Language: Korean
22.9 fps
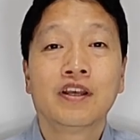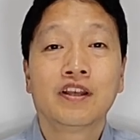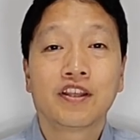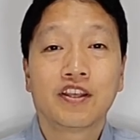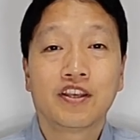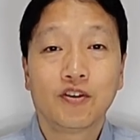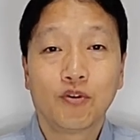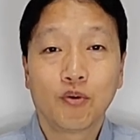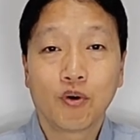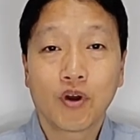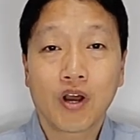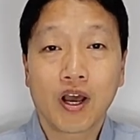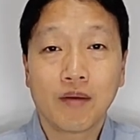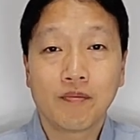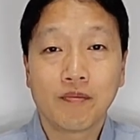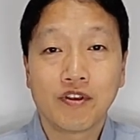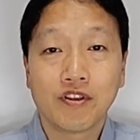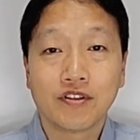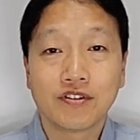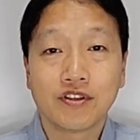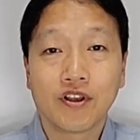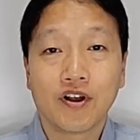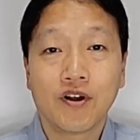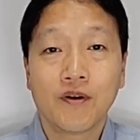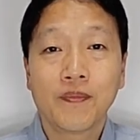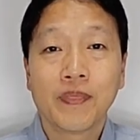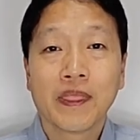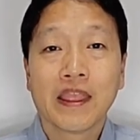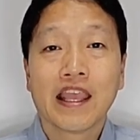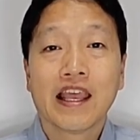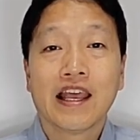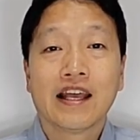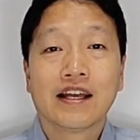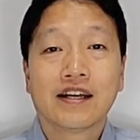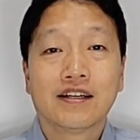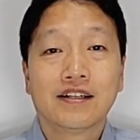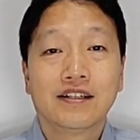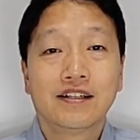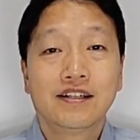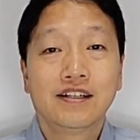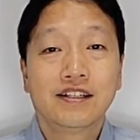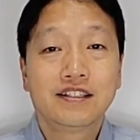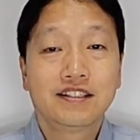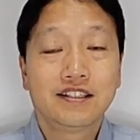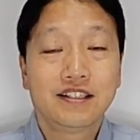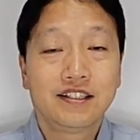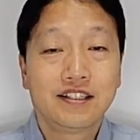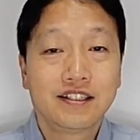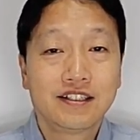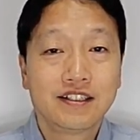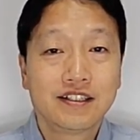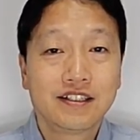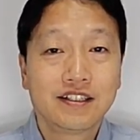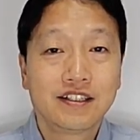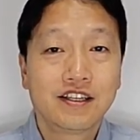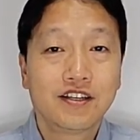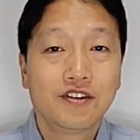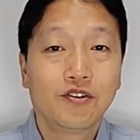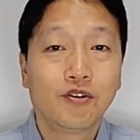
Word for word: 기록하면서 그를 지극히